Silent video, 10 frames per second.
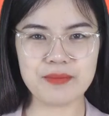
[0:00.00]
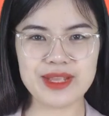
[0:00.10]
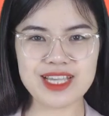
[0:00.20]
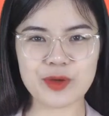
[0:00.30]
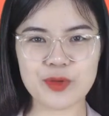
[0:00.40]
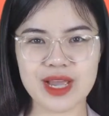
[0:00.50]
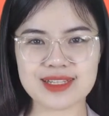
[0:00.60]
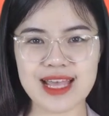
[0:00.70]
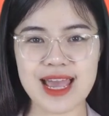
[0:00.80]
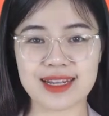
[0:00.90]
Mình chào quý khán
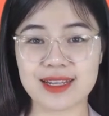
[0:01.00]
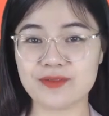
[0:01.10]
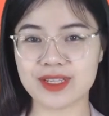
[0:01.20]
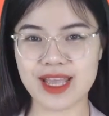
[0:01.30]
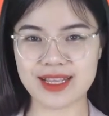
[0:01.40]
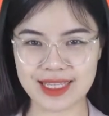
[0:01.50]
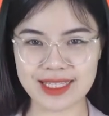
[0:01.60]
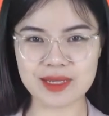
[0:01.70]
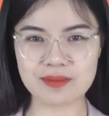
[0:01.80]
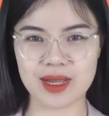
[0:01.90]
giả đến với kênh tin
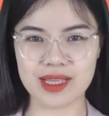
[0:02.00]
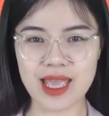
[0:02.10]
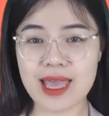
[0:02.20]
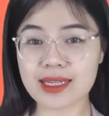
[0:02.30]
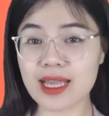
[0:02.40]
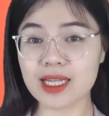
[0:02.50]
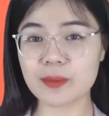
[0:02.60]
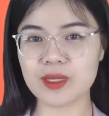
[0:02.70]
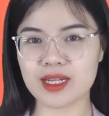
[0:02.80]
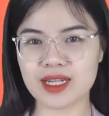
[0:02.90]
tức mới, kênh cập
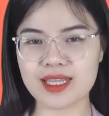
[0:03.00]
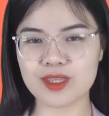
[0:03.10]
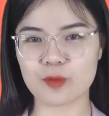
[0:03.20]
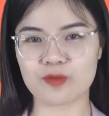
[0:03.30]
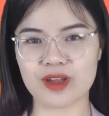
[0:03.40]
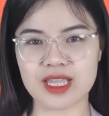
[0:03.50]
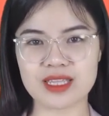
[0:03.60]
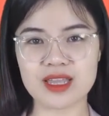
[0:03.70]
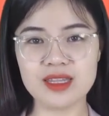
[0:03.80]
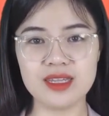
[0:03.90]
nhật liên tục và nhanh
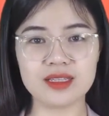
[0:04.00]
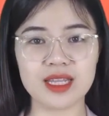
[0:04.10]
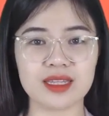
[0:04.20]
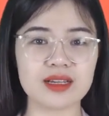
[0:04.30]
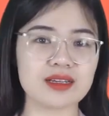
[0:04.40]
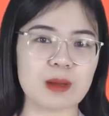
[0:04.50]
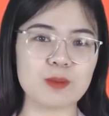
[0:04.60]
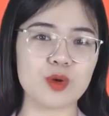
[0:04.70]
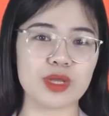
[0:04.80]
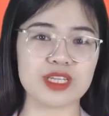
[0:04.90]
nhất những tin tức nóng
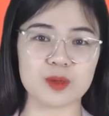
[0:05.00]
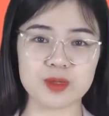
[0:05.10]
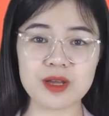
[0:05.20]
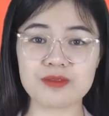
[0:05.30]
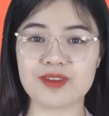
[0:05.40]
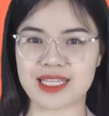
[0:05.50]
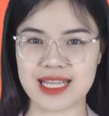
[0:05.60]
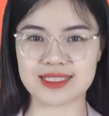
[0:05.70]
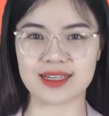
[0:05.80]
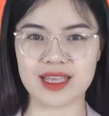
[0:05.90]
hổi trong nước và thế
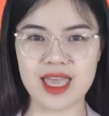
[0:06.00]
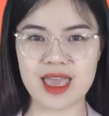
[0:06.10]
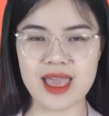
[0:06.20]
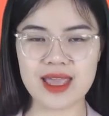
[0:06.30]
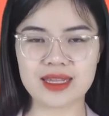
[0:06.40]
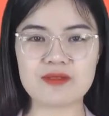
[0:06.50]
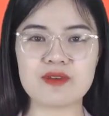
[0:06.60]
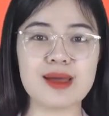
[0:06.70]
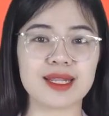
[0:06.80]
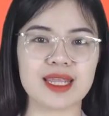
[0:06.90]
giới. Đến với
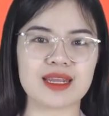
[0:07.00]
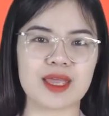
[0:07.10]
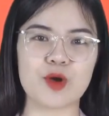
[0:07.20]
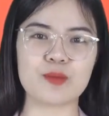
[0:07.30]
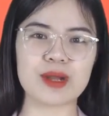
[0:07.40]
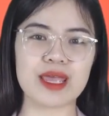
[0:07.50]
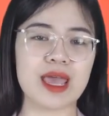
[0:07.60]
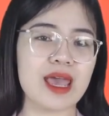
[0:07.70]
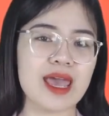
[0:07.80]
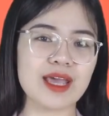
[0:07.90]
bản tin ngày hôm nay,
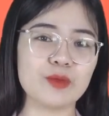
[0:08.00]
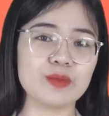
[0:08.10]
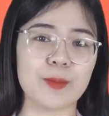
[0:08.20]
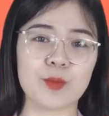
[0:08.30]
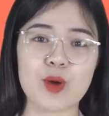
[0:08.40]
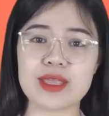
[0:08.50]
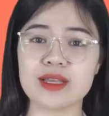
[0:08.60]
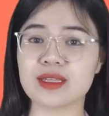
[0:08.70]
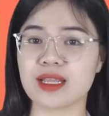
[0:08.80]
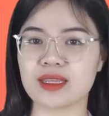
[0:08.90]
hãy cùng điểm qua những
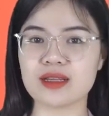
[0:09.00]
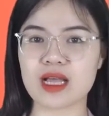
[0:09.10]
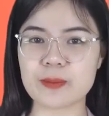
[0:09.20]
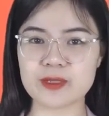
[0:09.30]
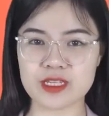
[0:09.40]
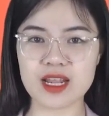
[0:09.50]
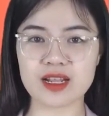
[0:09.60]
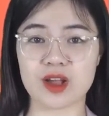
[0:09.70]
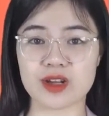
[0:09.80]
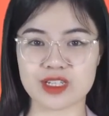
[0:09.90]
tin tức hấp dẫn nhất
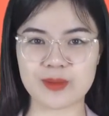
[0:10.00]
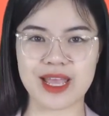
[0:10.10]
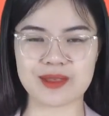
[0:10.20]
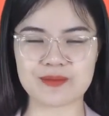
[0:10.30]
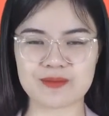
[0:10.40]
có trong ngày.